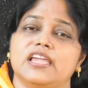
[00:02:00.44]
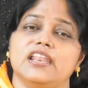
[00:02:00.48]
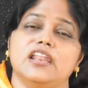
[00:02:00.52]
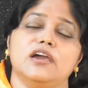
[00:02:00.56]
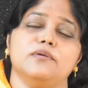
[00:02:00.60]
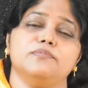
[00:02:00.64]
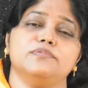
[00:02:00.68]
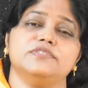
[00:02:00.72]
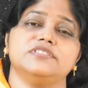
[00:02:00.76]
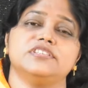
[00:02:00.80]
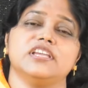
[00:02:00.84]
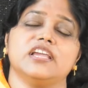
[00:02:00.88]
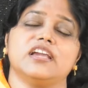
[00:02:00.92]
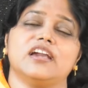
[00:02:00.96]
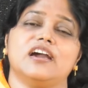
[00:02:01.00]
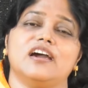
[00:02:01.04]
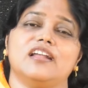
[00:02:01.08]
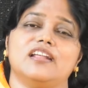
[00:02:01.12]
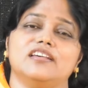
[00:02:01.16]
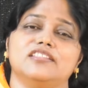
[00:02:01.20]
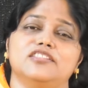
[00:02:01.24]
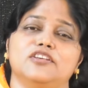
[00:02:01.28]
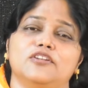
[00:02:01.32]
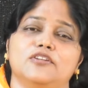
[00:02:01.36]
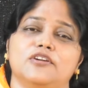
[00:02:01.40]
తైలాభిషేక
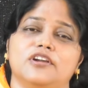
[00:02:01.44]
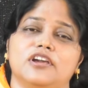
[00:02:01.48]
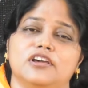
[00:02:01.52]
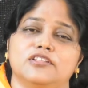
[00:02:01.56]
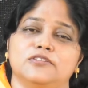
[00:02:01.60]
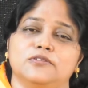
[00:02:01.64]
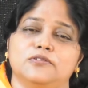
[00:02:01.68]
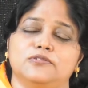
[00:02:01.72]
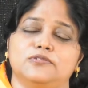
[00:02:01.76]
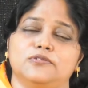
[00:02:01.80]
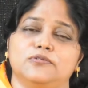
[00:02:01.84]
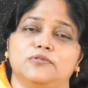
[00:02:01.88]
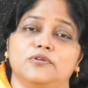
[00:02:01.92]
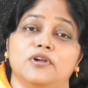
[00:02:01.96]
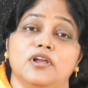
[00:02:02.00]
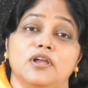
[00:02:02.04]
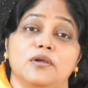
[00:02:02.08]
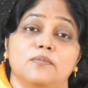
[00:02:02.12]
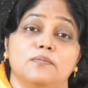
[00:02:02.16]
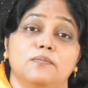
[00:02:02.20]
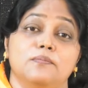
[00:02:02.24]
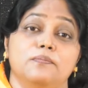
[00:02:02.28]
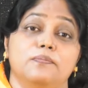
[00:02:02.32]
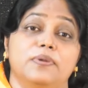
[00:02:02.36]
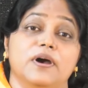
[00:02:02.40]
ఆరాధనలు కదులుతూ
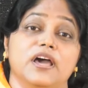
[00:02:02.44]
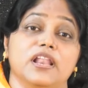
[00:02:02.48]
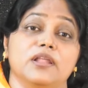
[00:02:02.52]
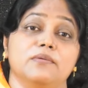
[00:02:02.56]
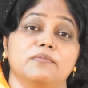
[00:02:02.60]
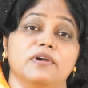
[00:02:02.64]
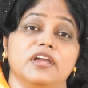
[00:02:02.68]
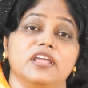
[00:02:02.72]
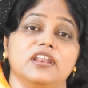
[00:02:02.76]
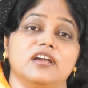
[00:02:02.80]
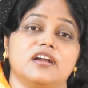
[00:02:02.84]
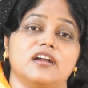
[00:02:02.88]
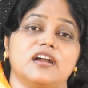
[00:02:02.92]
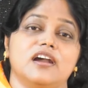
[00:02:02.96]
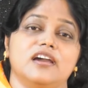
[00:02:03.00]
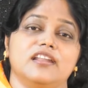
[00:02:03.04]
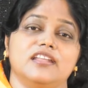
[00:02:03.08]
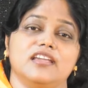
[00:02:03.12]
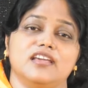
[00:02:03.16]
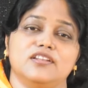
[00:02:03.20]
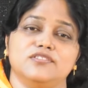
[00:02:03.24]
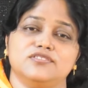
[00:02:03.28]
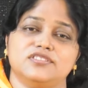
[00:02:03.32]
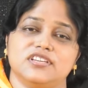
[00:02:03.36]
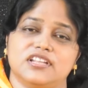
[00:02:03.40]
బలమైన
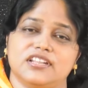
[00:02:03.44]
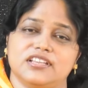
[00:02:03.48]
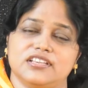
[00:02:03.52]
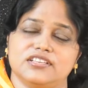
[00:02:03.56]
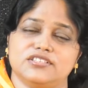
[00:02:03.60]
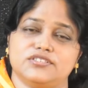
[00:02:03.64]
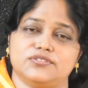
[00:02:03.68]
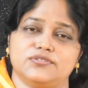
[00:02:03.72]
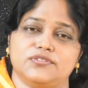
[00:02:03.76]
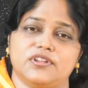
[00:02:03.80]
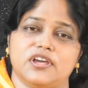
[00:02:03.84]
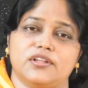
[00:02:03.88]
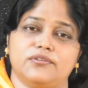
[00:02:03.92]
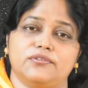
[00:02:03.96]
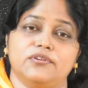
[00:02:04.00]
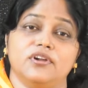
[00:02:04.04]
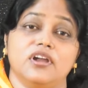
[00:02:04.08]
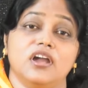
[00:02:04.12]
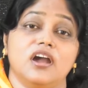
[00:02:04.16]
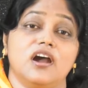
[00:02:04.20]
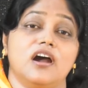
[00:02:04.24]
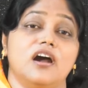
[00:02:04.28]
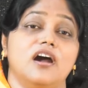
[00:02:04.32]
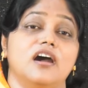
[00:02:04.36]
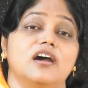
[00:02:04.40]
కార్యాలు జరిగిస్తున్నారు
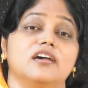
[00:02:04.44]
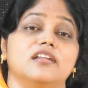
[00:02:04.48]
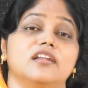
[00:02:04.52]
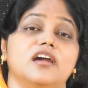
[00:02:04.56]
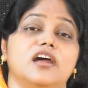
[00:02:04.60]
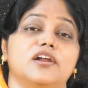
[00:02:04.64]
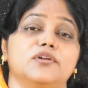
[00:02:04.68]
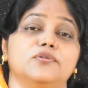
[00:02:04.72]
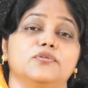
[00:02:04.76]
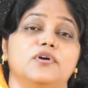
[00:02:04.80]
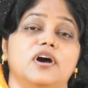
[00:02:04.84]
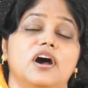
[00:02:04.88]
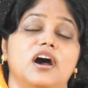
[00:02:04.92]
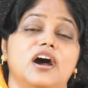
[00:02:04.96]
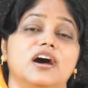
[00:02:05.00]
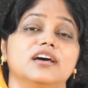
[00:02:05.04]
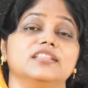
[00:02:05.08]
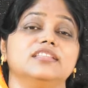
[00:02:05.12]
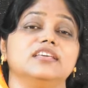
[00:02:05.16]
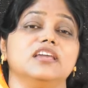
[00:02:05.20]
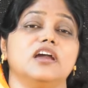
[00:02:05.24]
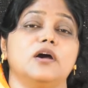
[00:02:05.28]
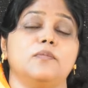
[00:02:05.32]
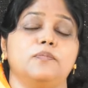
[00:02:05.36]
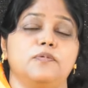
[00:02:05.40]
ఆనాడు
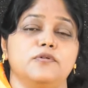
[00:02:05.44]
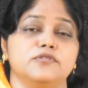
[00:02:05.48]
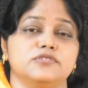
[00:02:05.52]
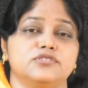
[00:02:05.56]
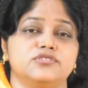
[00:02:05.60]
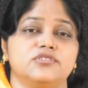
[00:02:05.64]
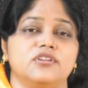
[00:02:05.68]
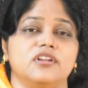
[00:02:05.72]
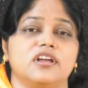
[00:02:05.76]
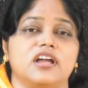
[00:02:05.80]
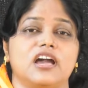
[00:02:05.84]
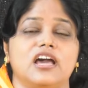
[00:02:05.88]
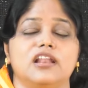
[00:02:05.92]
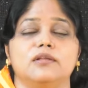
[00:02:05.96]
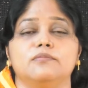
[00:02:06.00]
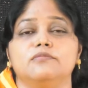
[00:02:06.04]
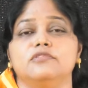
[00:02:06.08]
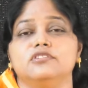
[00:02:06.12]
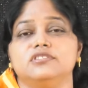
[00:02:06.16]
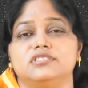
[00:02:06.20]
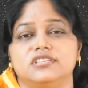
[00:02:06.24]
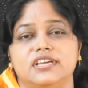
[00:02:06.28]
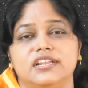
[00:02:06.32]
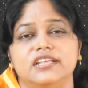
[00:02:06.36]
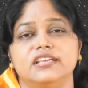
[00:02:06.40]
ఆది అపోస్తుల
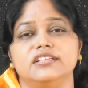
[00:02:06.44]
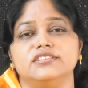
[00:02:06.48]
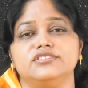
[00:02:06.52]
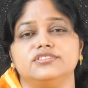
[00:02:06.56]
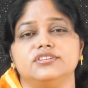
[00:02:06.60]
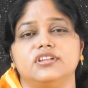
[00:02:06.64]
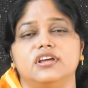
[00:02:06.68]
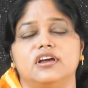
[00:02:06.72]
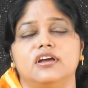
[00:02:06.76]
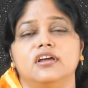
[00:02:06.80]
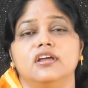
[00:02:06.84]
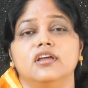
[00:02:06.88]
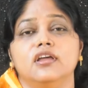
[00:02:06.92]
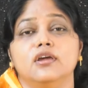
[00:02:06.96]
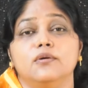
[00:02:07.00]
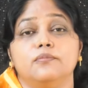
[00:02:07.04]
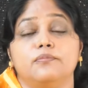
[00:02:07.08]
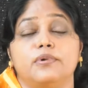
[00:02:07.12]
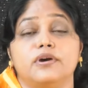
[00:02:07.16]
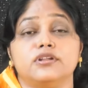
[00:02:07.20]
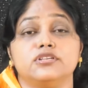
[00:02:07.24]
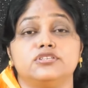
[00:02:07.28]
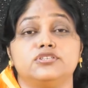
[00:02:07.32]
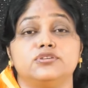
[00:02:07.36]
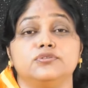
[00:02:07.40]
కాలంలో జరిగించిన
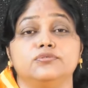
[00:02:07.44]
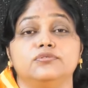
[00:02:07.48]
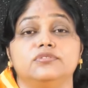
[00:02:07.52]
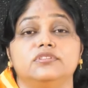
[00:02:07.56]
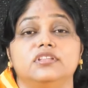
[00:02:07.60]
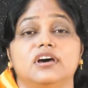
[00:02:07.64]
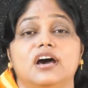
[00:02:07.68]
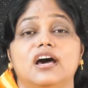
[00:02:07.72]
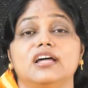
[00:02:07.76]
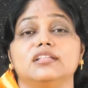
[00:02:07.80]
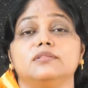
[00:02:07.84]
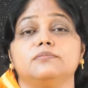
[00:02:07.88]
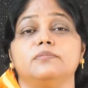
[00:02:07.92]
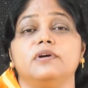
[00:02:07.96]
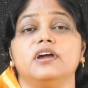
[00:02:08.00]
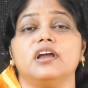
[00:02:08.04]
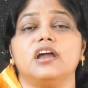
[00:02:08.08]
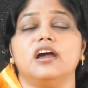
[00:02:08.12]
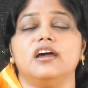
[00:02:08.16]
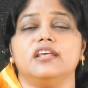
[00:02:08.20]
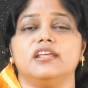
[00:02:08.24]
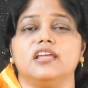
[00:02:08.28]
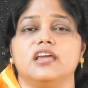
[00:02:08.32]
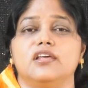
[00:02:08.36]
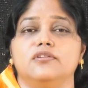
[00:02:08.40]
పరిశుద్ధాత్మ
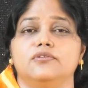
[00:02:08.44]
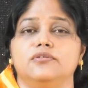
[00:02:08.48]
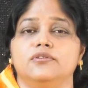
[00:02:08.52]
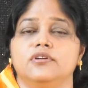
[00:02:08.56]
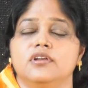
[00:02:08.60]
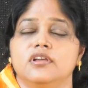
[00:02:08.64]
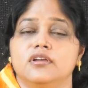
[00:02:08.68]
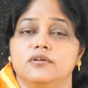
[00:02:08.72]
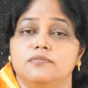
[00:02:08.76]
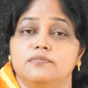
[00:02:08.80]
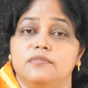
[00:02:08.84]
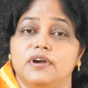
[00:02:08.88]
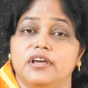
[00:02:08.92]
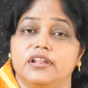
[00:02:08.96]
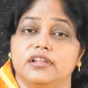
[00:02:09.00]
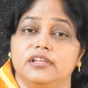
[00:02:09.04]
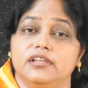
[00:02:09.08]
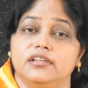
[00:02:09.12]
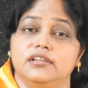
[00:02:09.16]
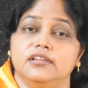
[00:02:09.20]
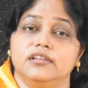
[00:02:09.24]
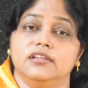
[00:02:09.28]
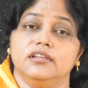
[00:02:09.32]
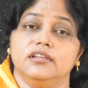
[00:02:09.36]
కార్యాలు మరి